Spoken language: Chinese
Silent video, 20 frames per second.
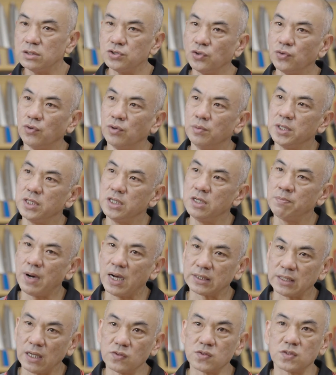就我们一
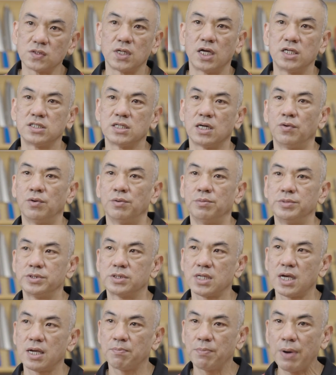把刀子来讲，我们
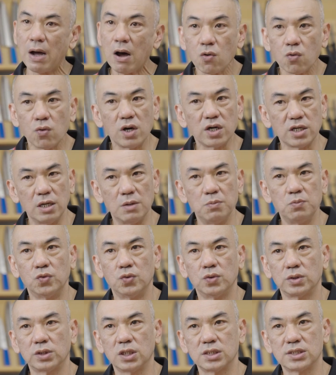在抛光研
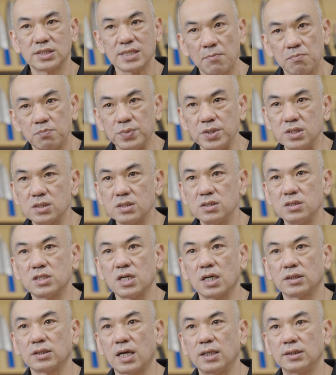磨的占比是
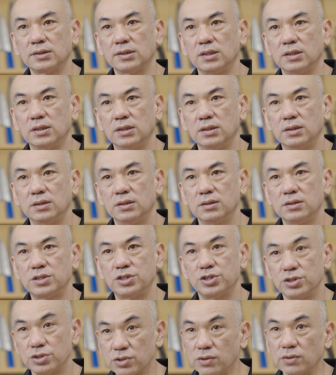相当的
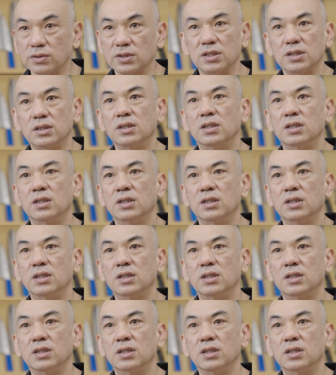持重的。